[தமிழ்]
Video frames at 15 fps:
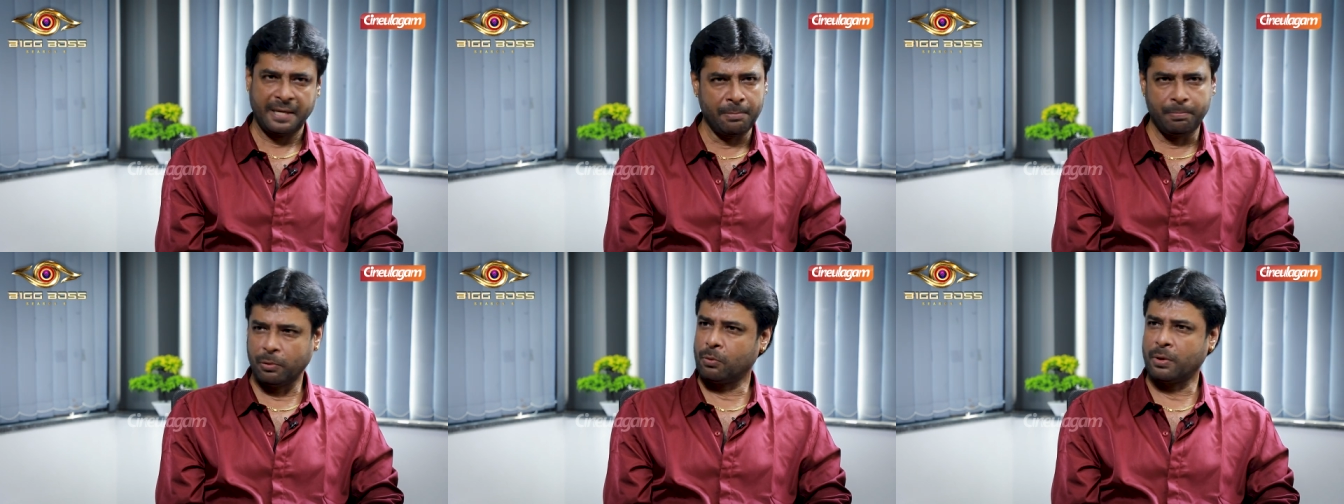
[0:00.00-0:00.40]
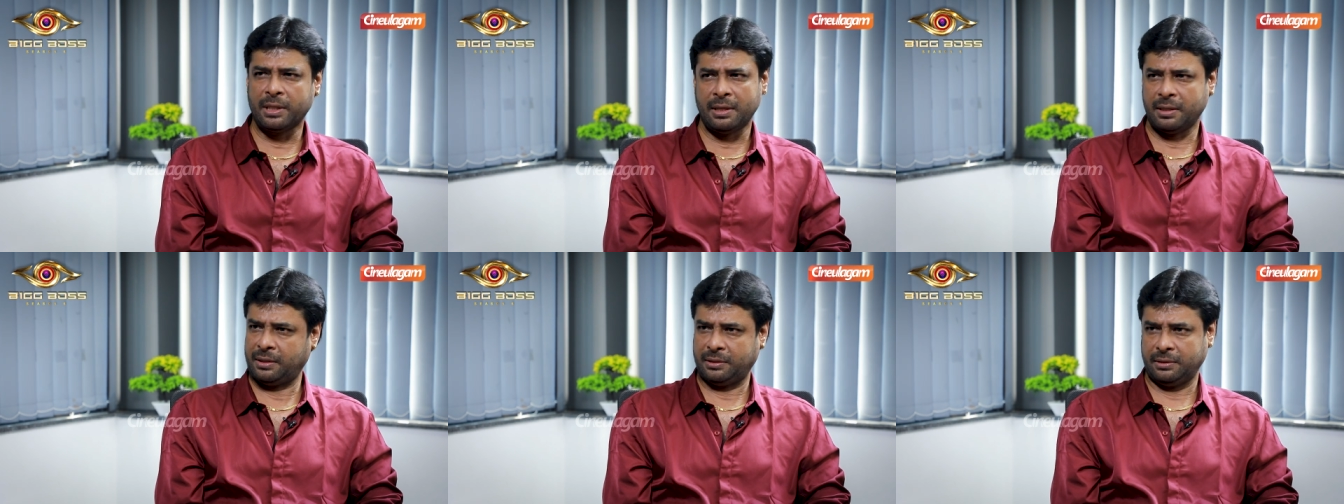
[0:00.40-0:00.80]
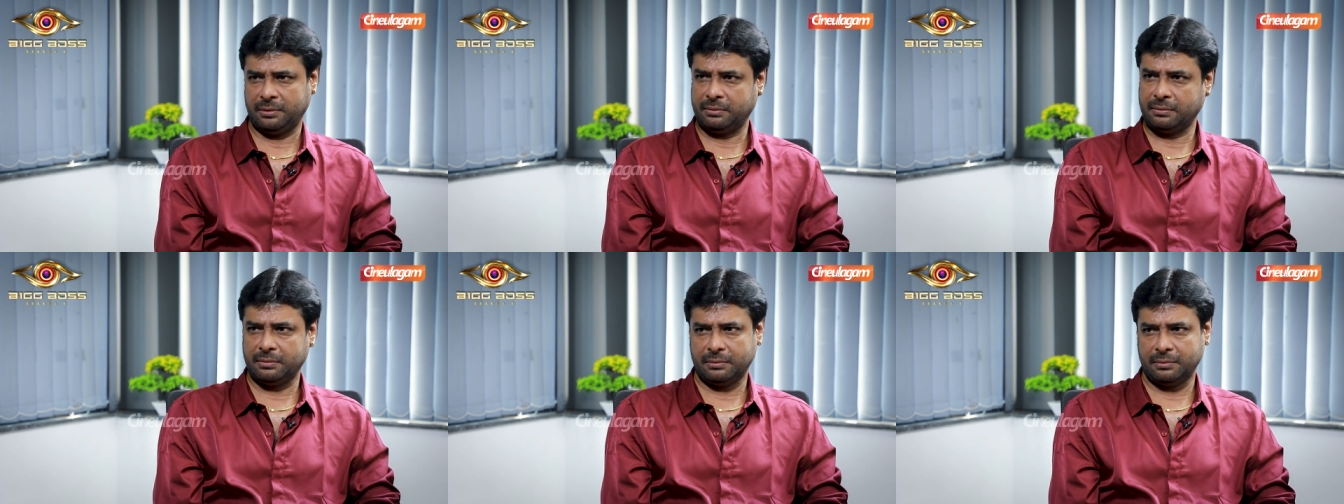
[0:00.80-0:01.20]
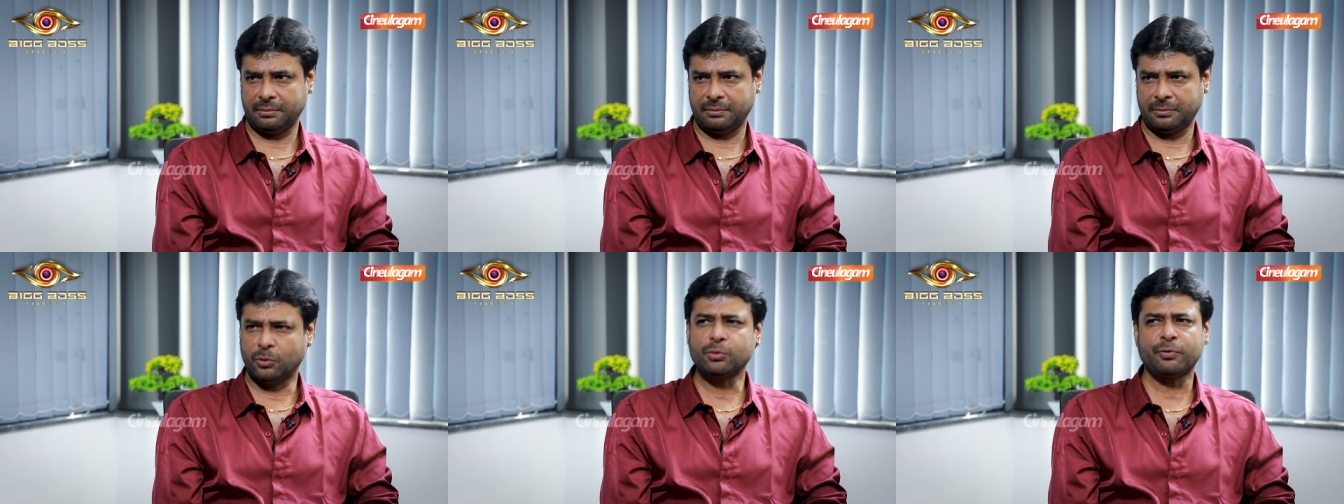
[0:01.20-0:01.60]
இப்போ கூட தான் இருக்குது
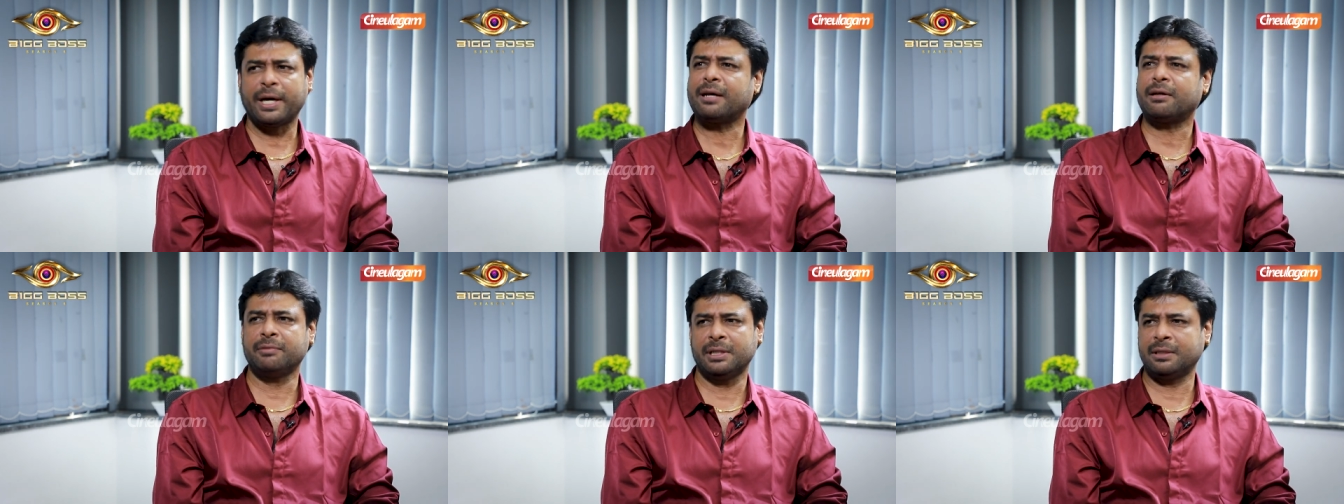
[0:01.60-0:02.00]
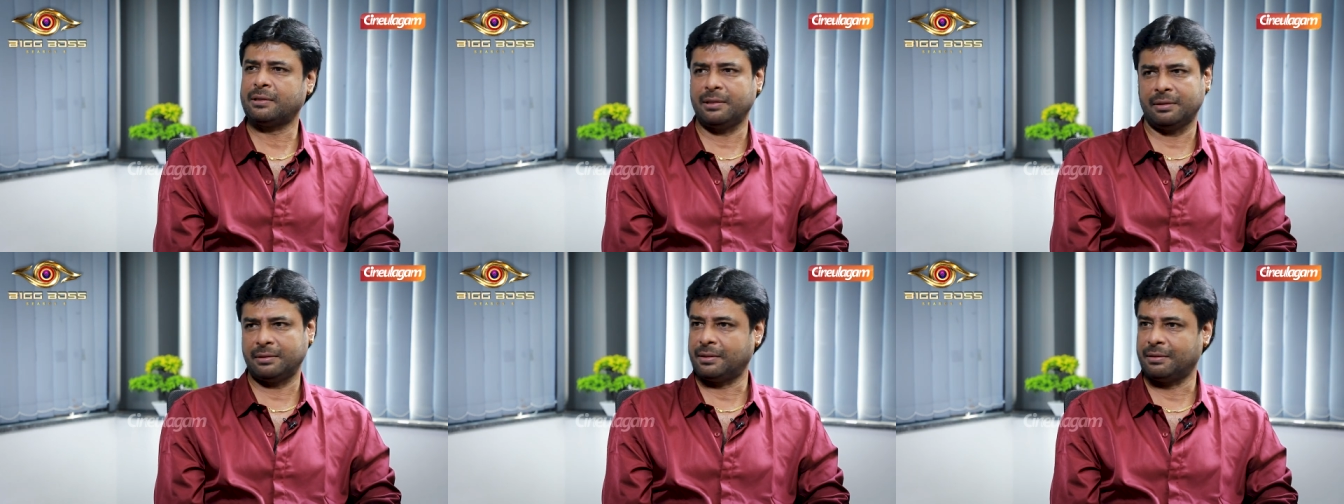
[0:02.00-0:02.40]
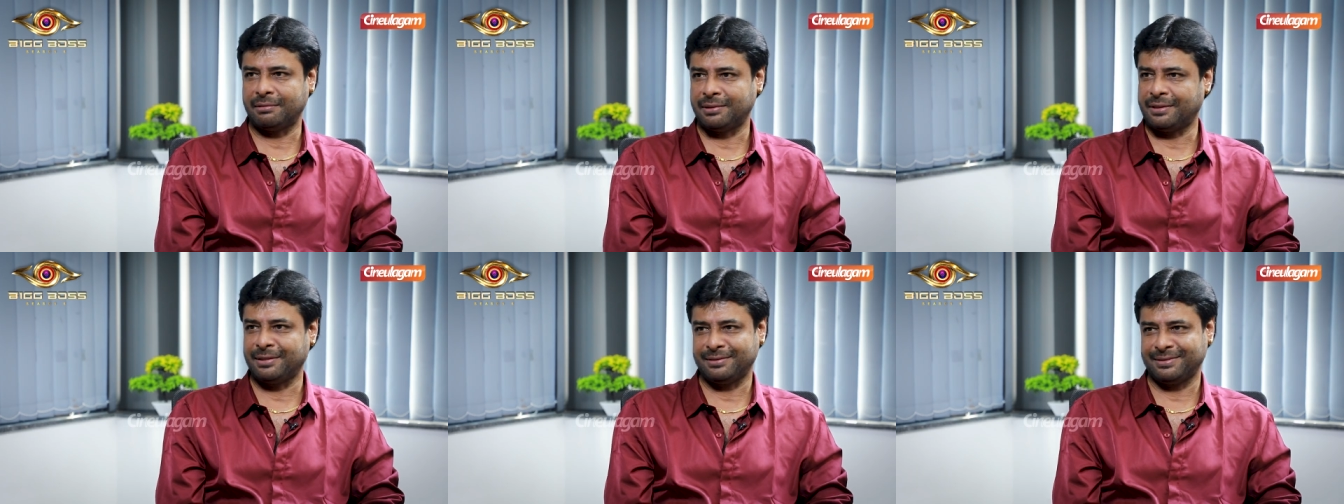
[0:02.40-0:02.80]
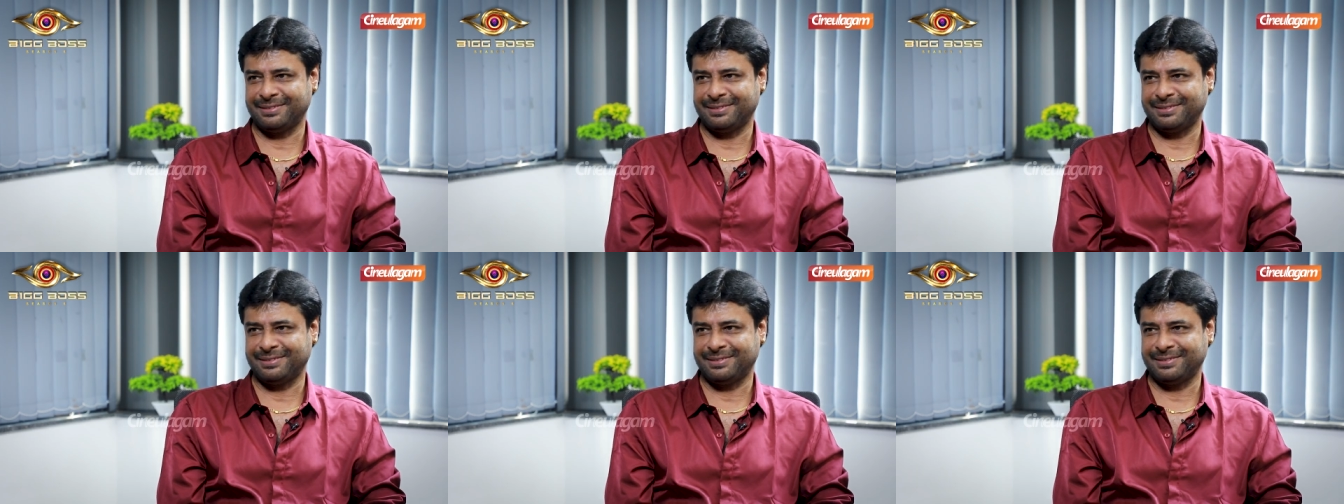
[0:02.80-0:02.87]
கொஞ்சம் வேறு விதத்தில் இருக்குது அவ்வளோதான்